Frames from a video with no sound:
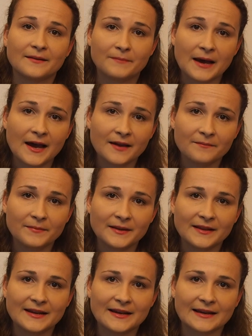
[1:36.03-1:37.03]
Dan bahan
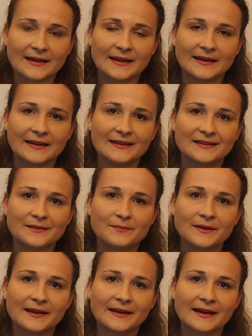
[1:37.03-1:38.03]
peledak ini
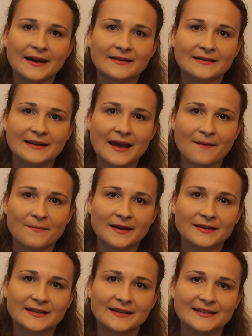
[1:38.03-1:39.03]
diberikan
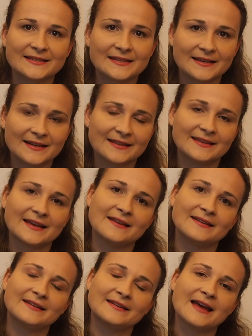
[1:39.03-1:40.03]
nama dari
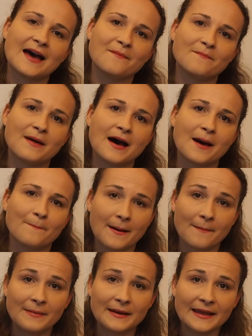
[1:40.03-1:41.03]
singkatan nama
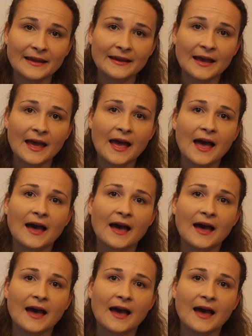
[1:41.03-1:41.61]
pabrik